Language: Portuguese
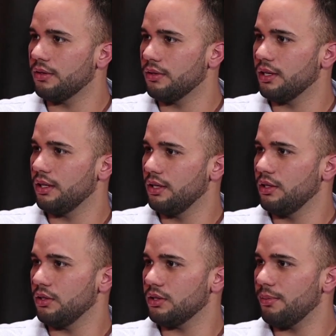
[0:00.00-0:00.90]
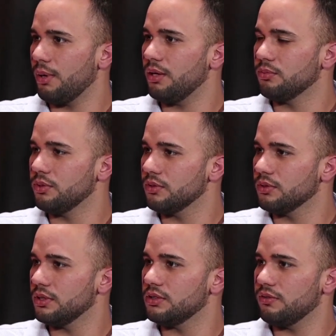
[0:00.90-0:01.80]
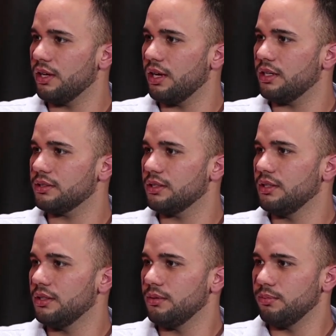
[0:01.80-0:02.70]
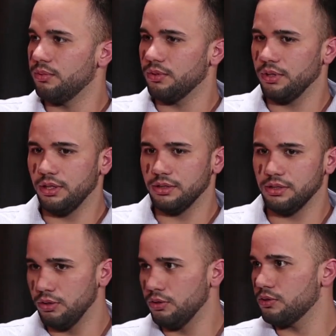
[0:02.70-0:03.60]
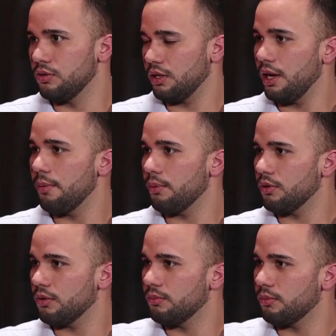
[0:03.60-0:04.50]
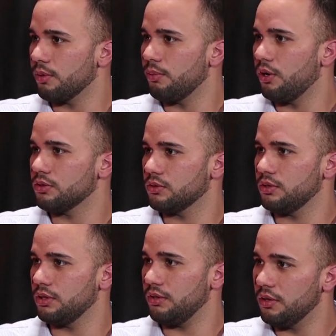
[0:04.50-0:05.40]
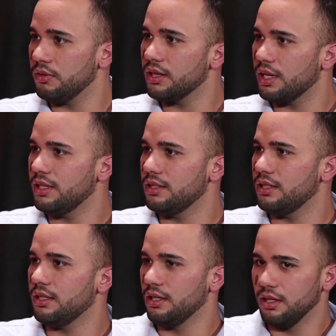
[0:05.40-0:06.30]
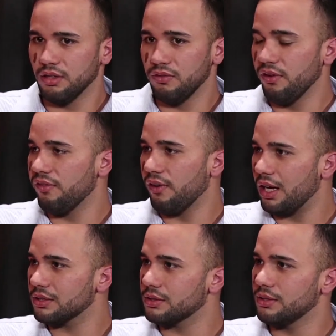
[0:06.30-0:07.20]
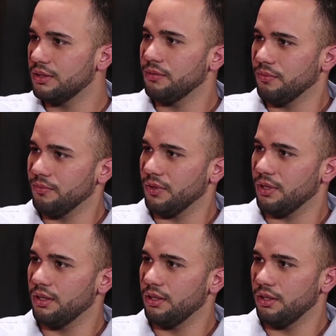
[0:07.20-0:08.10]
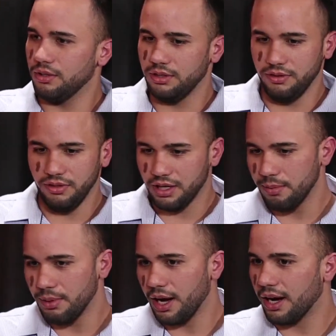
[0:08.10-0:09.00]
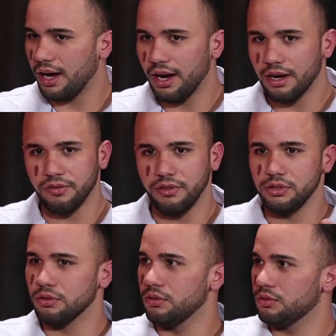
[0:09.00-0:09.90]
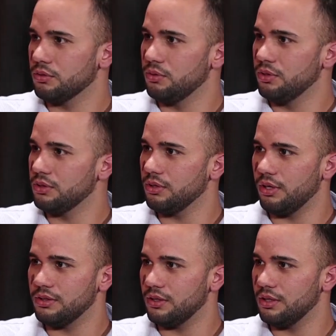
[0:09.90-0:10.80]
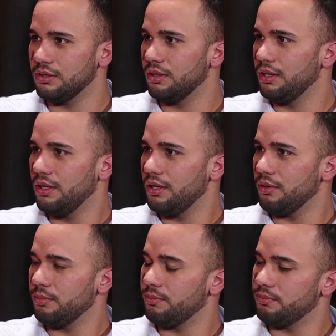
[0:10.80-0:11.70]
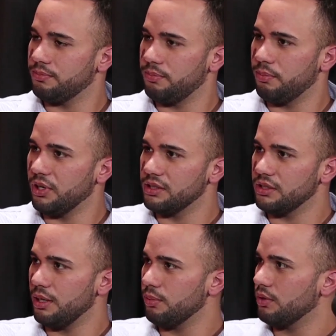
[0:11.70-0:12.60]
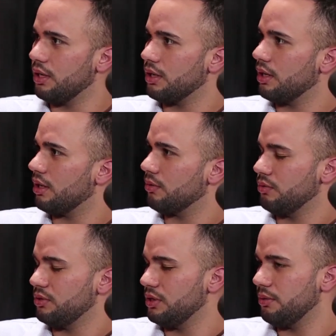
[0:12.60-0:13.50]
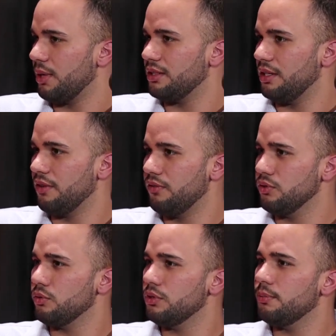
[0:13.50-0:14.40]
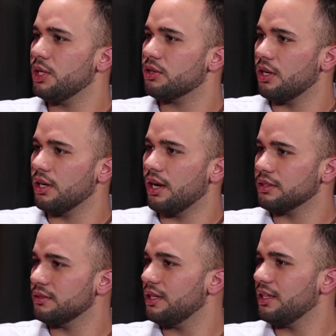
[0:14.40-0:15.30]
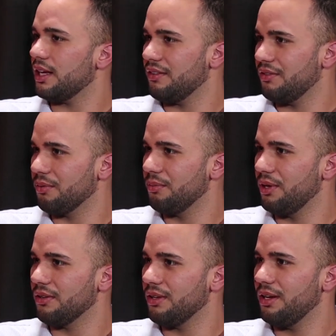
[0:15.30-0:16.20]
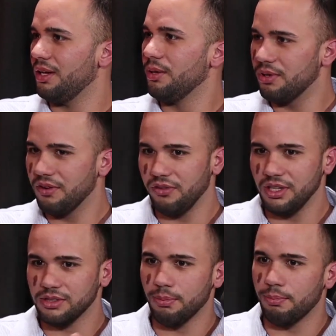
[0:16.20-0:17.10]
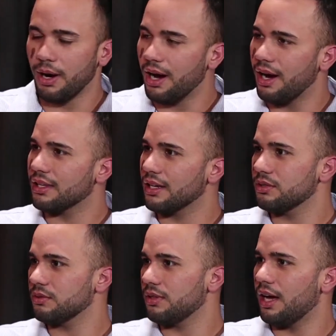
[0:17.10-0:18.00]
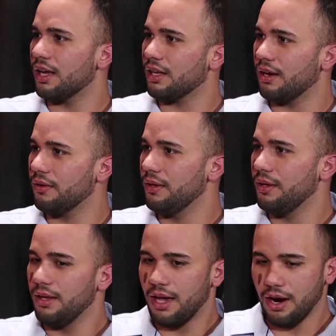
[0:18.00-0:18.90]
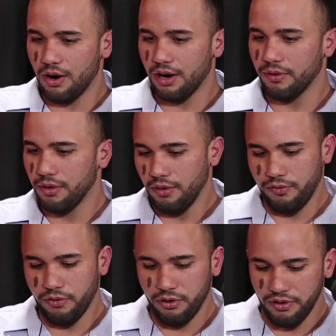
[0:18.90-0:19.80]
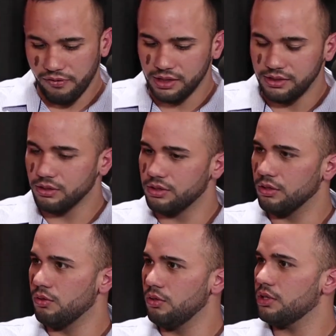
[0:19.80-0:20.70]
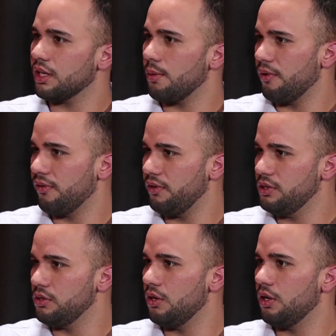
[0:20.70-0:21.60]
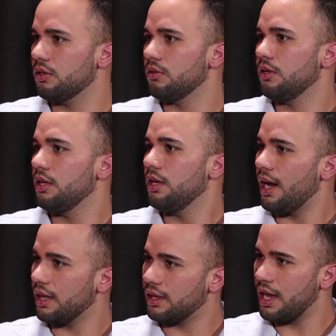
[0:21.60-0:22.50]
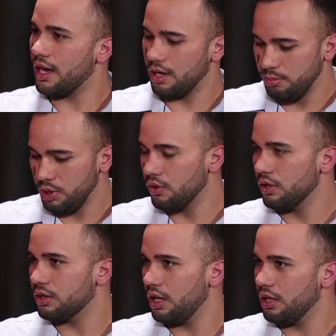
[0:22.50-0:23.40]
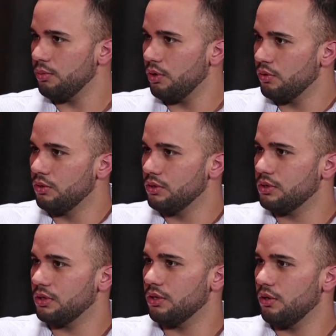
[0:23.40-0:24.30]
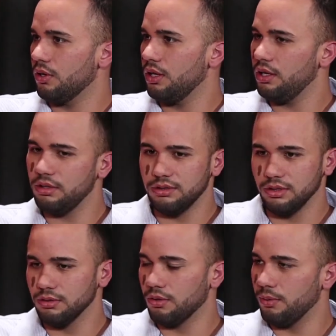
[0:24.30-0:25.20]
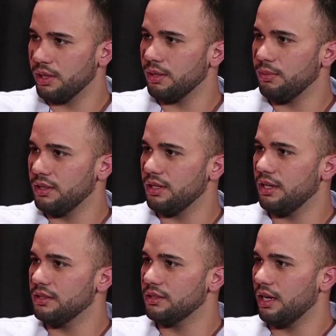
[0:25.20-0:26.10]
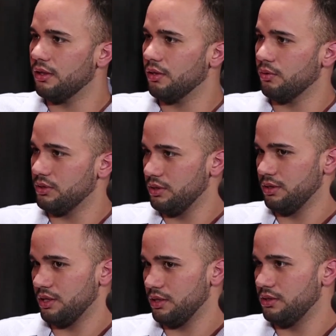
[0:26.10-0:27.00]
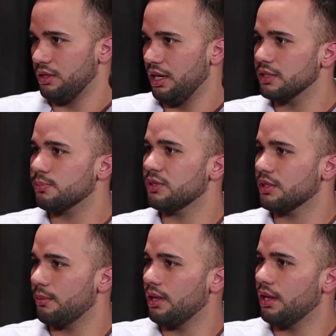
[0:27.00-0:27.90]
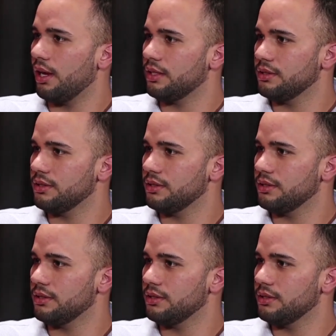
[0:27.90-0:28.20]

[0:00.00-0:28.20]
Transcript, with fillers: né? Eu trabalho muito nesse viés, porque se eu estou aqui é porque eu tenho um propósito hoje e eu entendi. Não foi fácil, né? Eu tive que quebrar a cara, eu fiz outros cursos, eu às vezes eu por exemplo, na, na, no ensino médio ali, eu fiz um curso de petróleo e gás que não tem nada a ver comigo, né? Por influência do pai, tem que estudar tal. Agora, Fui, fez esse curso, daqui a pouco fiz outro, até que eu me encontrei no meu curso. E estou aqui sinto completamente realizado, né? Com esse senso de responsabilidade.